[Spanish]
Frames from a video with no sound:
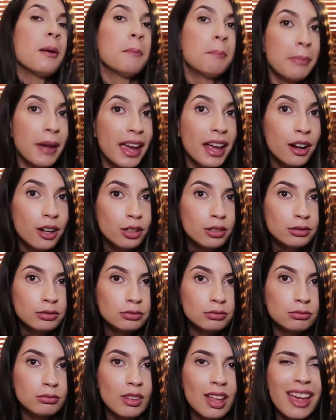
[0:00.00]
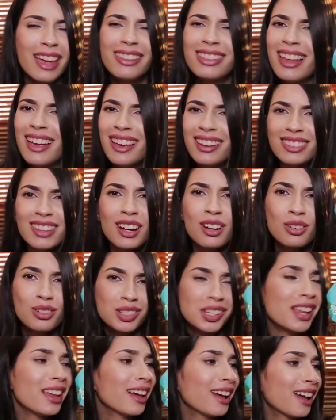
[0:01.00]
pero está esta
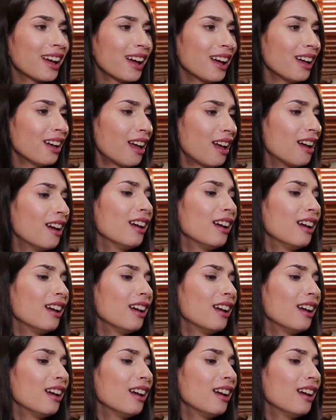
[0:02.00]
cosa de acá,